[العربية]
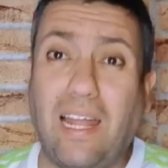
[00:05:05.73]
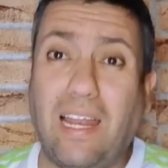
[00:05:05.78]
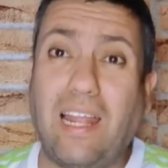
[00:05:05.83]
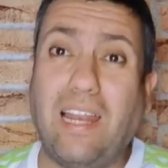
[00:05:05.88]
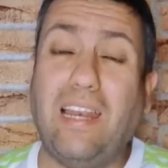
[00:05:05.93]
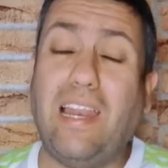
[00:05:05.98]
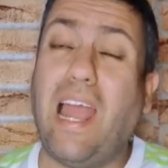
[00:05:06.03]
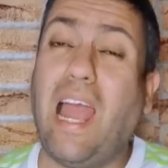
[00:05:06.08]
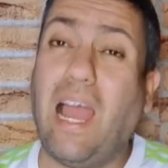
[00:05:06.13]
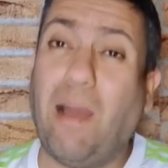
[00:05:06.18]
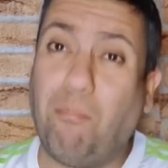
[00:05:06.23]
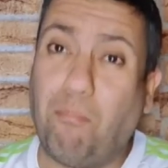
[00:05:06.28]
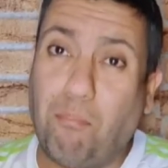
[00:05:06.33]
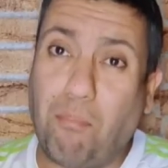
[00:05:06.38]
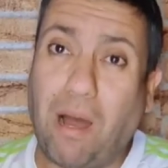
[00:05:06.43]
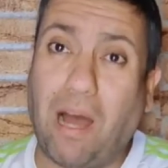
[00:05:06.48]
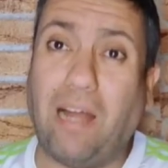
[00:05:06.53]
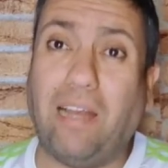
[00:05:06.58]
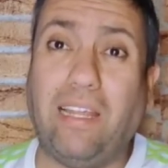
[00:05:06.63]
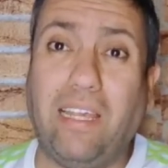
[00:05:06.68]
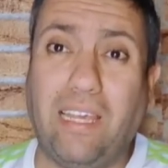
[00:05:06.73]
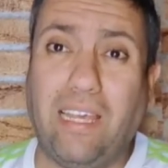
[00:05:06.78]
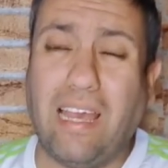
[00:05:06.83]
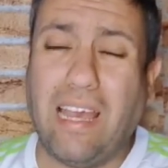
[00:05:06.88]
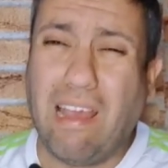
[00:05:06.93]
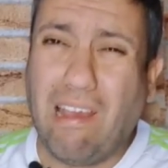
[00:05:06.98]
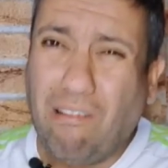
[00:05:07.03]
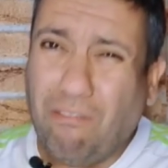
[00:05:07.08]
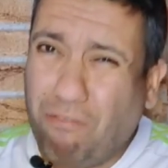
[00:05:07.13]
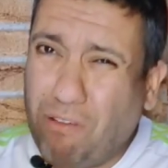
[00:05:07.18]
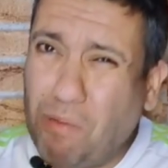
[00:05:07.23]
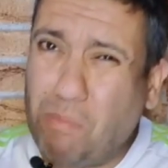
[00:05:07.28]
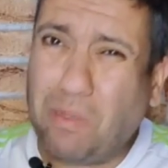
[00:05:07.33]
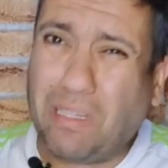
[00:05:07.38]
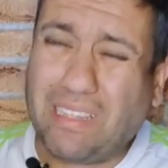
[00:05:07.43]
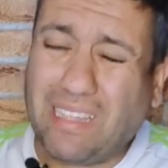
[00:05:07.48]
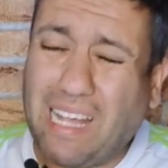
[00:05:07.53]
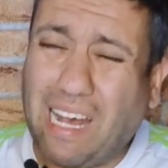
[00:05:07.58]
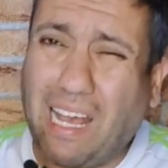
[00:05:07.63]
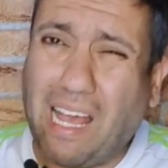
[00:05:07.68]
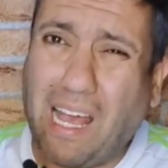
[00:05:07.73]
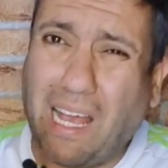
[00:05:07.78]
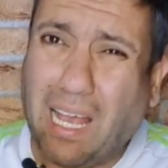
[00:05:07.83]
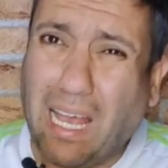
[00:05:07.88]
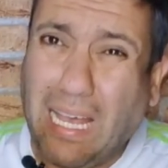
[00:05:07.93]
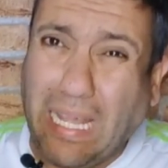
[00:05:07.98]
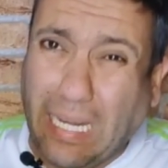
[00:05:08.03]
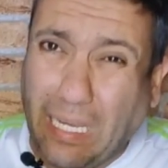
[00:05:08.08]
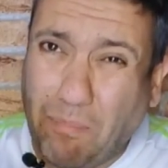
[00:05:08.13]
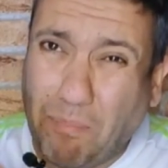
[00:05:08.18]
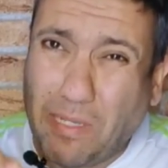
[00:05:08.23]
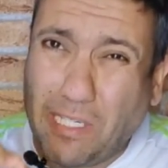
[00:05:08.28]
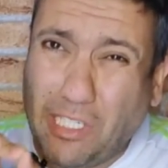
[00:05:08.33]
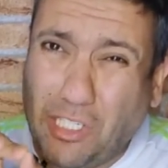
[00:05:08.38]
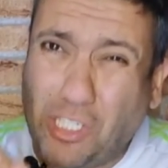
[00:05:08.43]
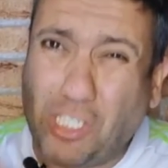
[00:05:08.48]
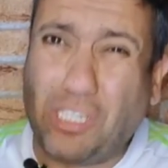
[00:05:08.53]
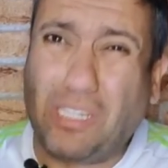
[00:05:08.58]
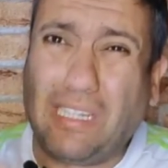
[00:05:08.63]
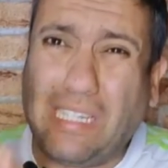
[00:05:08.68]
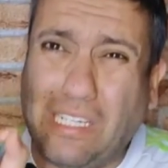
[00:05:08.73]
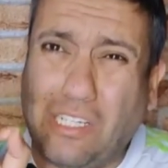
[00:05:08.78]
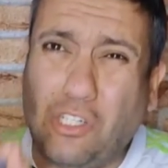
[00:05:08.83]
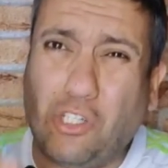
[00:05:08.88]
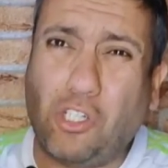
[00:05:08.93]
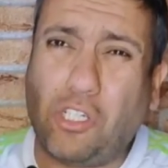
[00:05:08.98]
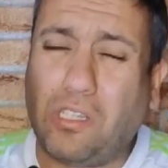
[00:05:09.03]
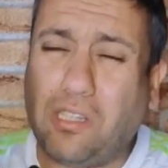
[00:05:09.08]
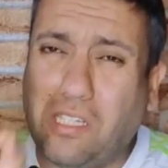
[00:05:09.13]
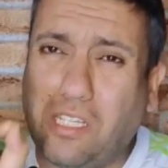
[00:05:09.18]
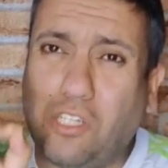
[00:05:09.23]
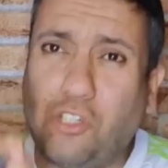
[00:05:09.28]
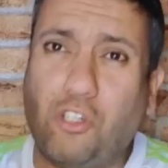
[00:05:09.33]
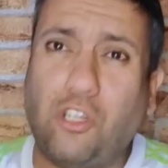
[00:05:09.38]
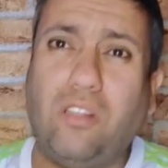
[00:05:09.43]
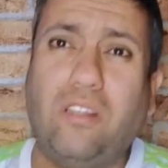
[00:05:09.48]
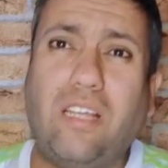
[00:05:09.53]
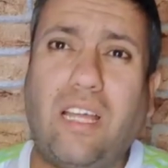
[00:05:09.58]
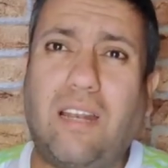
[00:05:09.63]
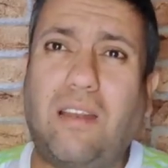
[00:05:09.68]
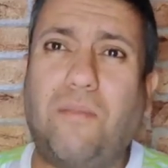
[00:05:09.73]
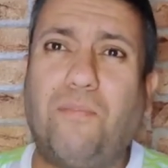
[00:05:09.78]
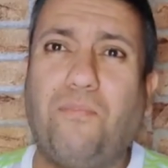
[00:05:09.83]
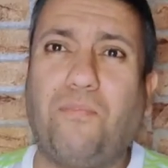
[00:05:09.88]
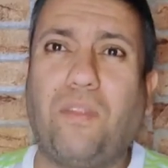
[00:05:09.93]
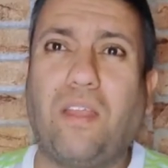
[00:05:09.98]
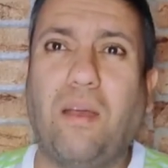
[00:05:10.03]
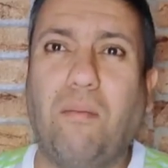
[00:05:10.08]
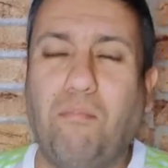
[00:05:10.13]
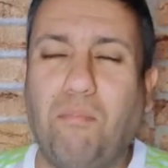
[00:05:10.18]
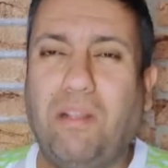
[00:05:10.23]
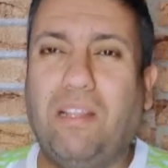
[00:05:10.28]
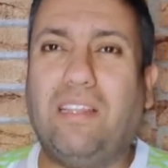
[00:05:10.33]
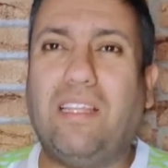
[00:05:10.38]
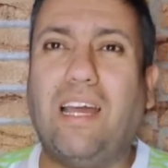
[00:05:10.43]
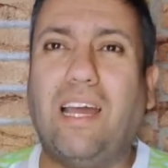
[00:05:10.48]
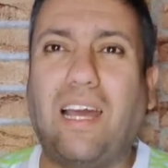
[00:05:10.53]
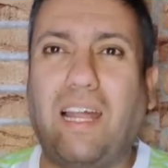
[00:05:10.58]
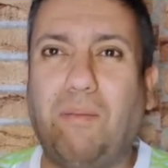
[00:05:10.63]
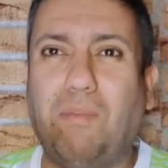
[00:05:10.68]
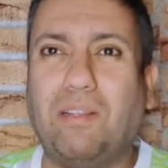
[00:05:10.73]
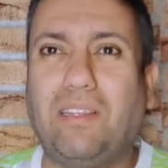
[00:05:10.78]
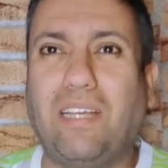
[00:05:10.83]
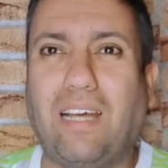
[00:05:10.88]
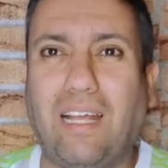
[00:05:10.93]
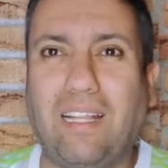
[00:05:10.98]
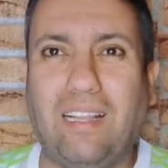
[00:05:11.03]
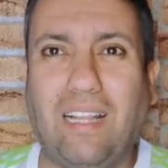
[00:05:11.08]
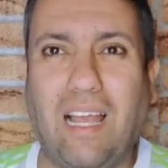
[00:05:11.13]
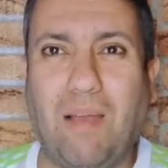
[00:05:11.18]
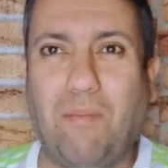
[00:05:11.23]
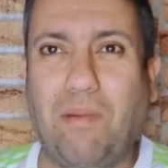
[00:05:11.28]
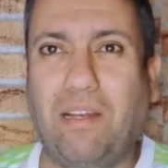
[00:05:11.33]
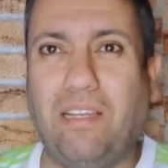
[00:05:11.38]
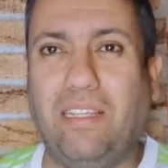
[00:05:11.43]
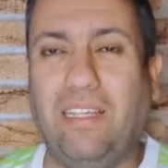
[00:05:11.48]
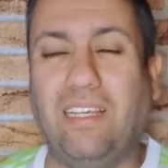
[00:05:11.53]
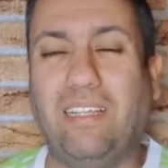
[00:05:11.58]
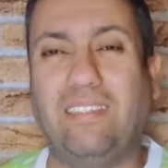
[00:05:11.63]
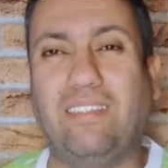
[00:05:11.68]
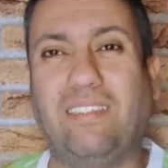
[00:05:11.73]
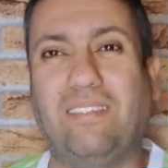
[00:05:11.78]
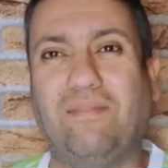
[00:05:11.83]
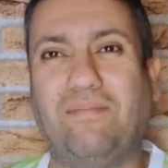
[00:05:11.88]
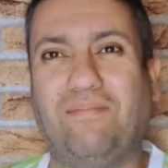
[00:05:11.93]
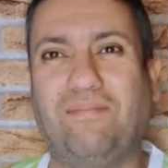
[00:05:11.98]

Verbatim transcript: على لاعب مالي في منطقه قريبه جدا جدا جدا من داخل منطقه العمليات